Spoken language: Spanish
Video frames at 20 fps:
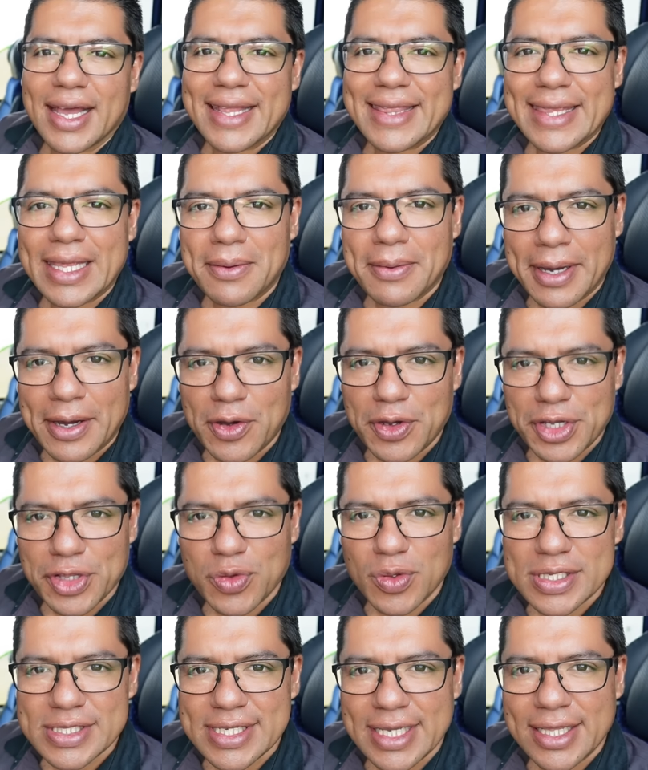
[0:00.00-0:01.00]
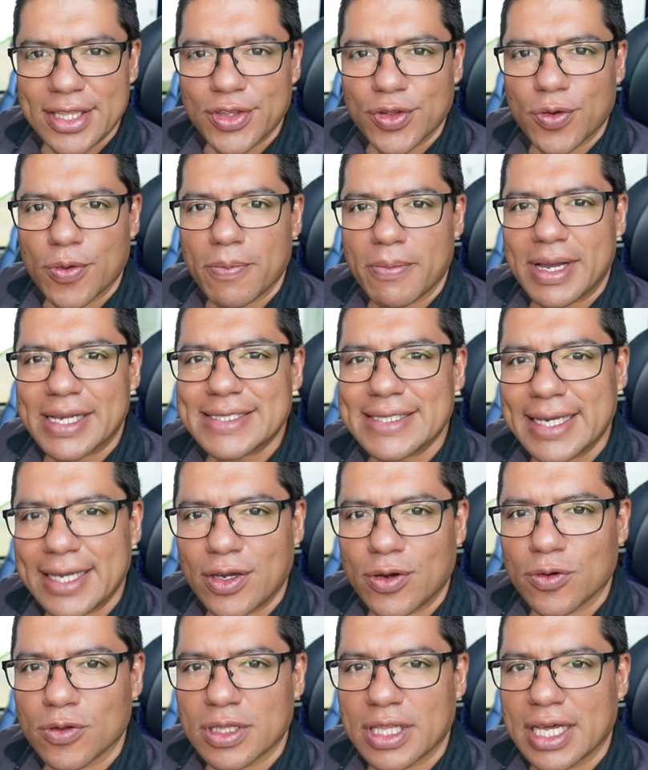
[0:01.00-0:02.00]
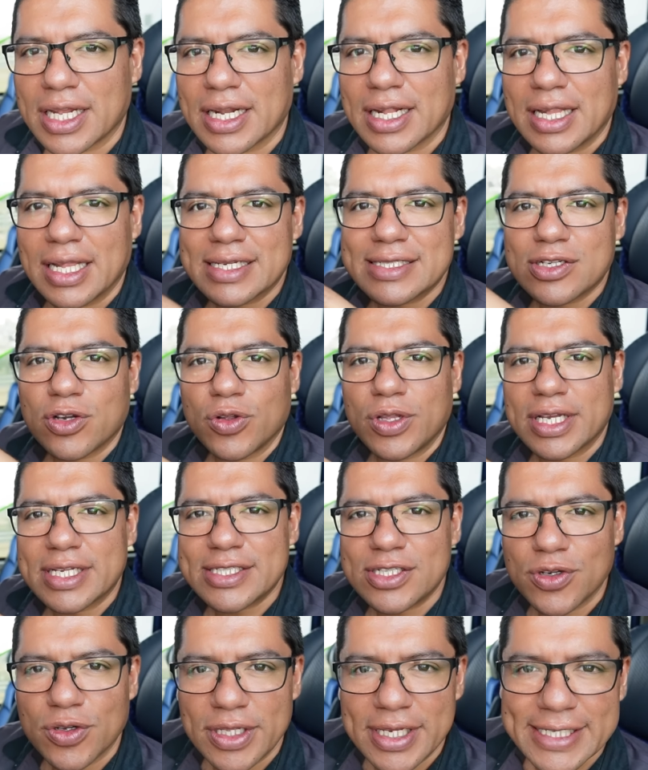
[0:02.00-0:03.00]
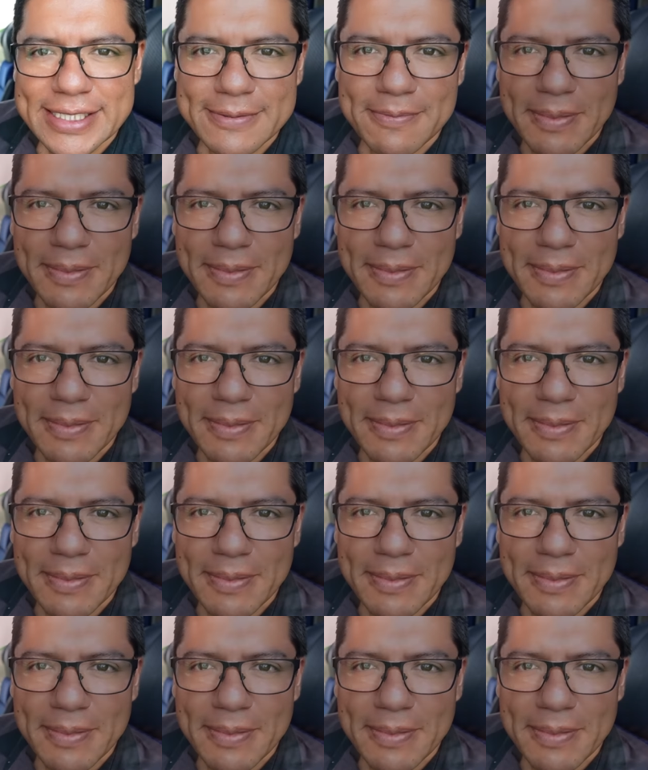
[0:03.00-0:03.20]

Debajo de tu asiento vas a encontrar las conexiones